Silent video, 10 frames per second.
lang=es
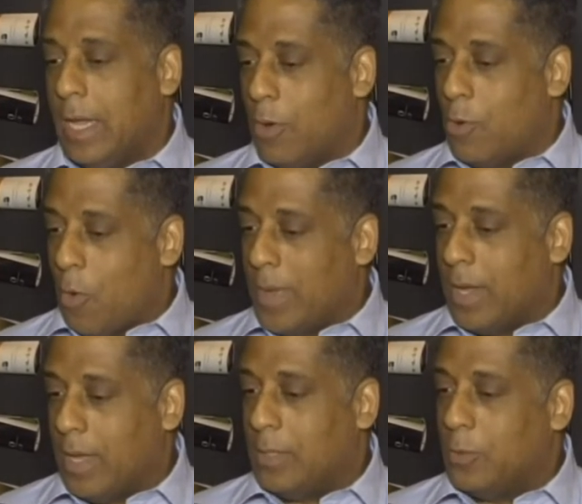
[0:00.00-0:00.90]

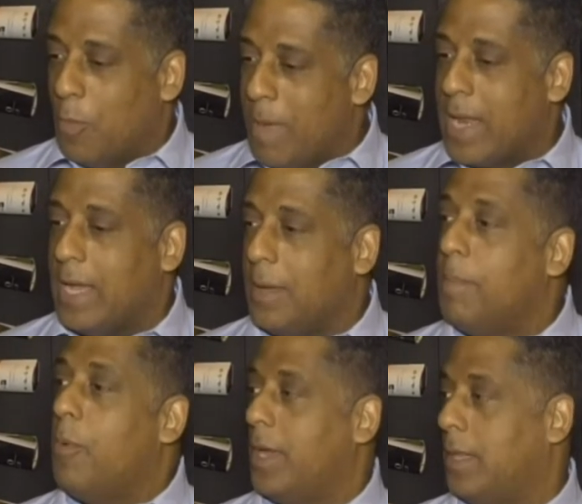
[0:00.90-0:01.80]
económicas, humanas
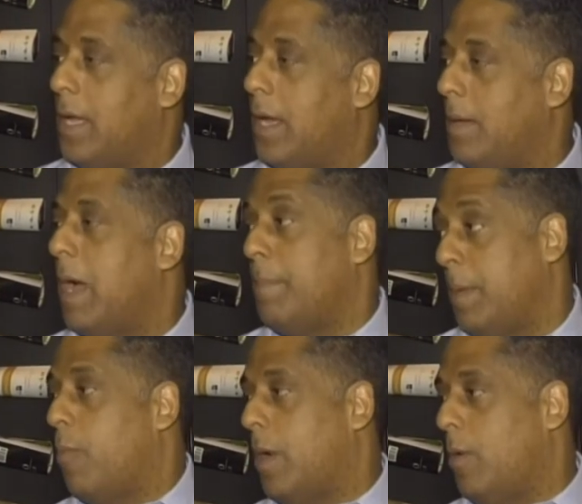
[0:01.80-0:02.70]
impuestas a
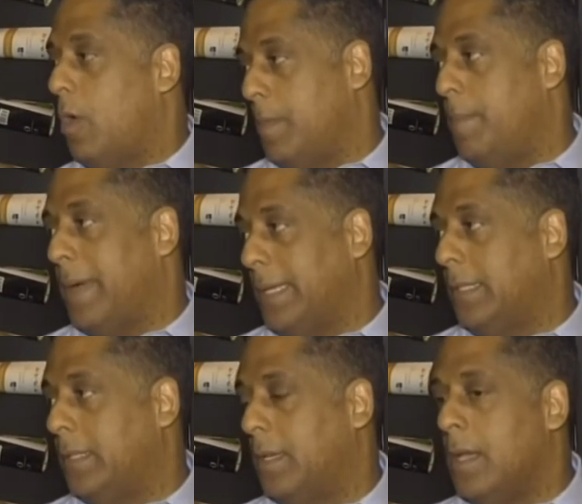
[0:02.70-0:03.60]
mi pueblo, a mi
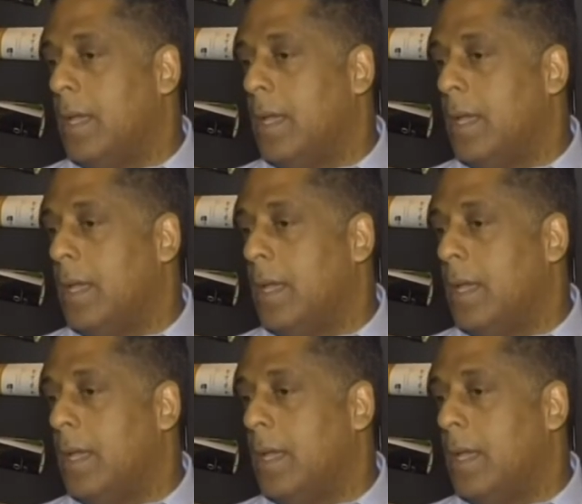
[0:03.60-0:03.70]
país,